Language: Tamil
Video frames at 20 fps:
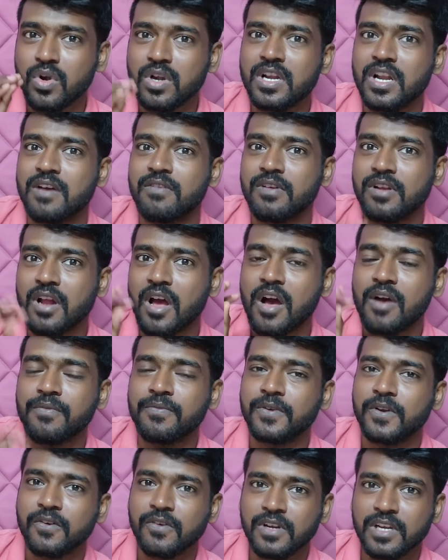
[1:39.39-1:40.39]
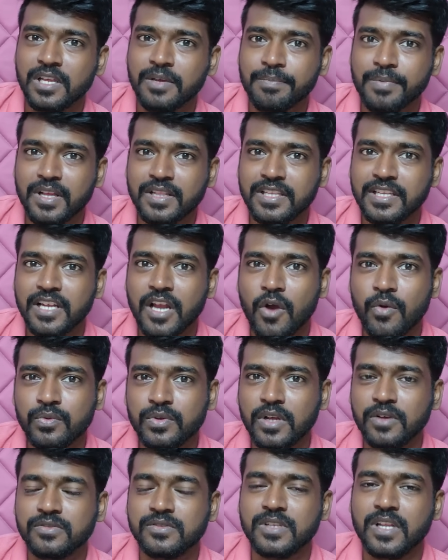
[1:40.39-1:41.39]
ஒன் ஹவர் ஆஃப் அன் ஹவர்லேயே பார்த்தீங்கன்னா
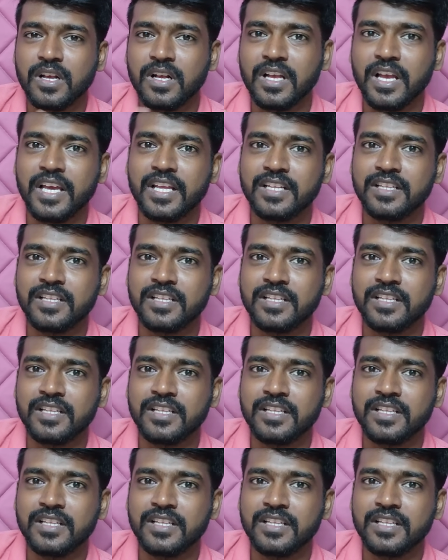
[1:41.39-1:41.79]
அவுட் ஆஃப் ஸ்டாக்